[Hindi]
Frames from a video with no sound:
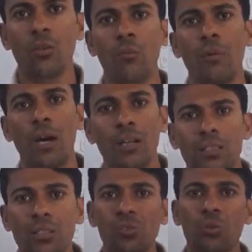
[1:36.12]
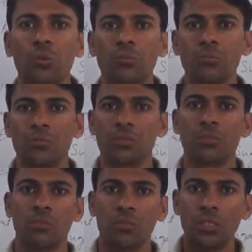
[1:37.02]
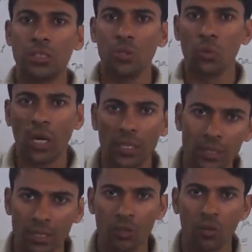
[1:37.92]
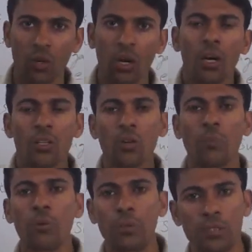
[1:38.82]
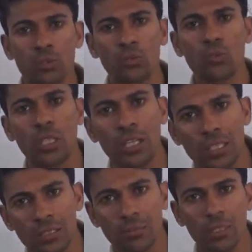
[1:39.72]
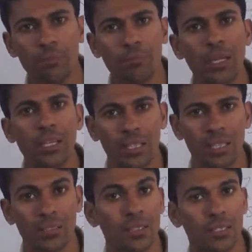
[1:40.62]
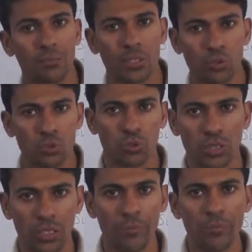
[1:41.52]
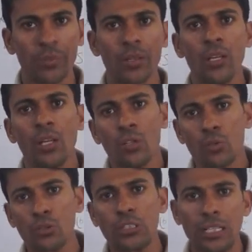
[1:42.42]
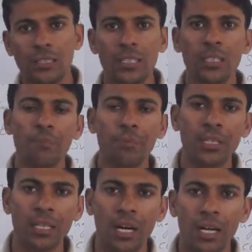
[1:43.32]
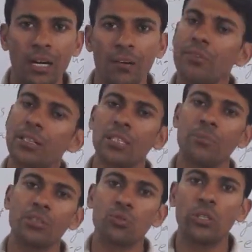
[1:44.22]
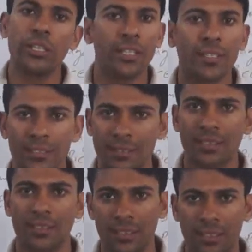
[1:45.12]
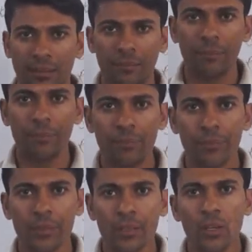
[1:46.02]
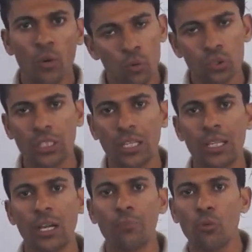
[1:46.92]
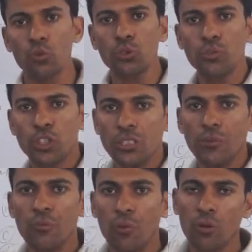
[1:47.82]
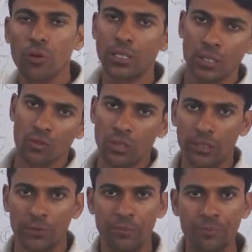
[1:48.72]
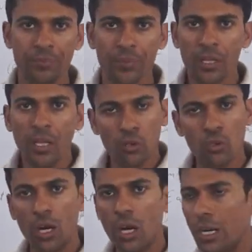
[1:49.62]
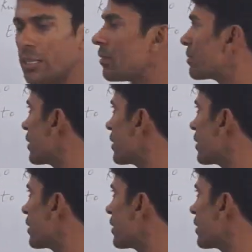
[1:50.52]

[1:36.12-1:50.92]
हो भागते हो कोई चीज उठाते हो तो आपको महसूस होता है कि इसमें पेन है दर्द महसूस होता है तो जैसे ये पेन आया वैसे हम इसको ठीक कर सकते हैं उसके लिए आपको कुछ चीजें फॉलो करनी होगी तो आइए हम